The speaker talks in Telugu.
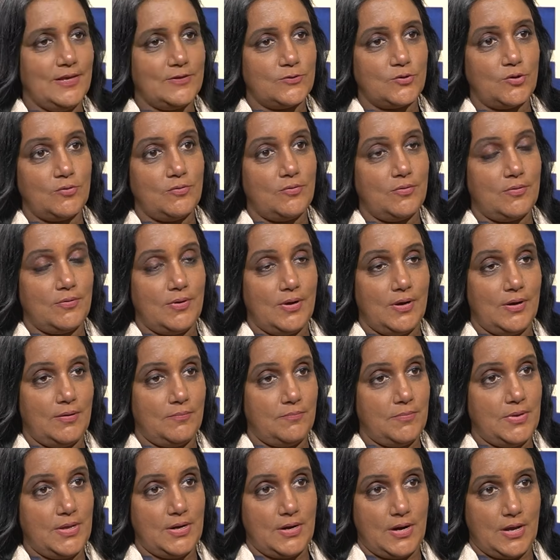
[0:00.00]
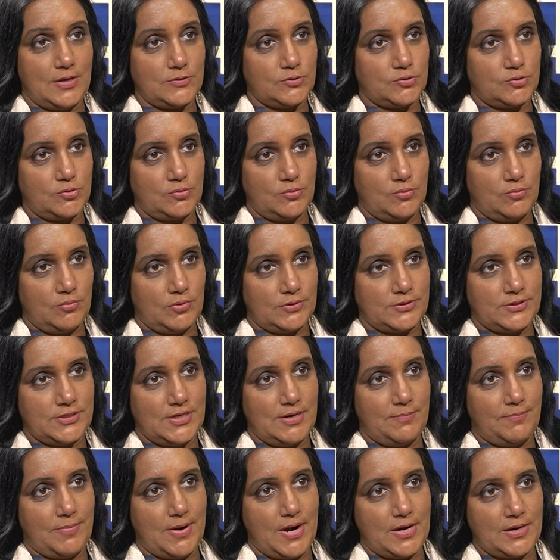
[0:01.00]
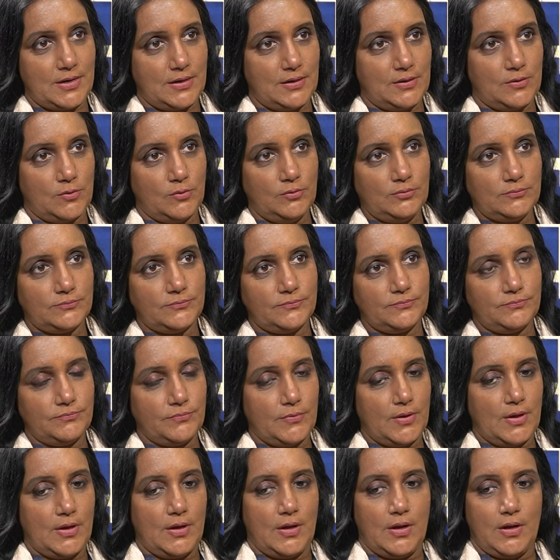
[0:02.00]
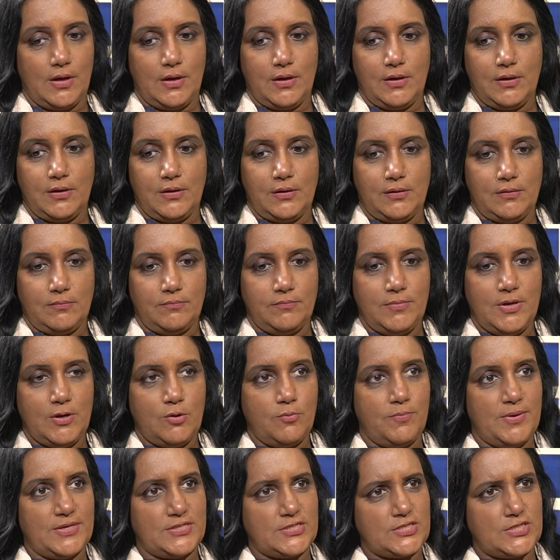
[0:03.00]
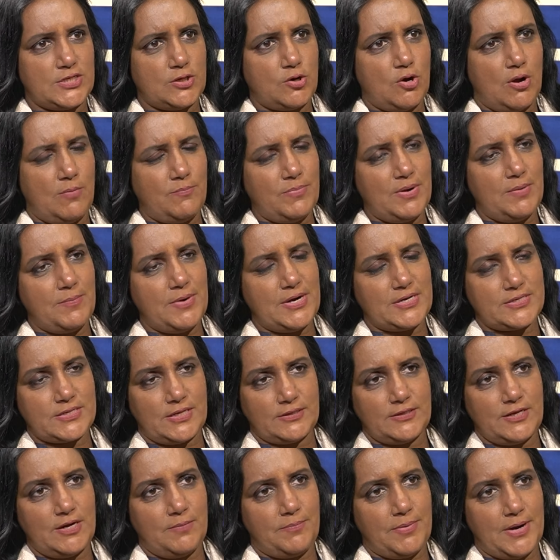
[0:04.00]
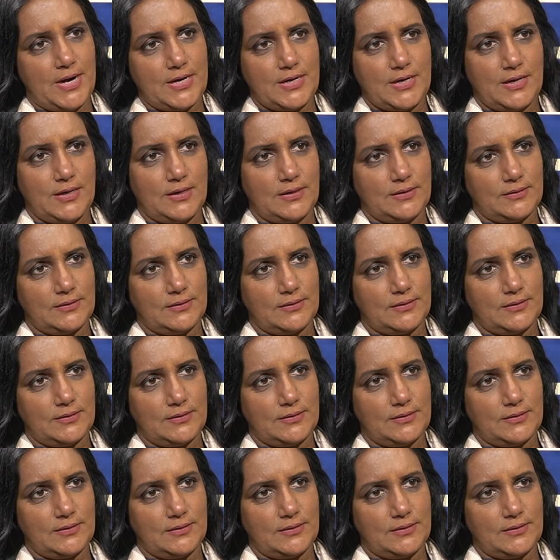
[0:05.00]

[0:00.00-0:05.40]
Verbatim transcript: సో మీరు రాస్తూ వచ్చిన పాటల్లో మీకు బెస్ట్ కాంప్లిమెంట్స్ అందిన పాట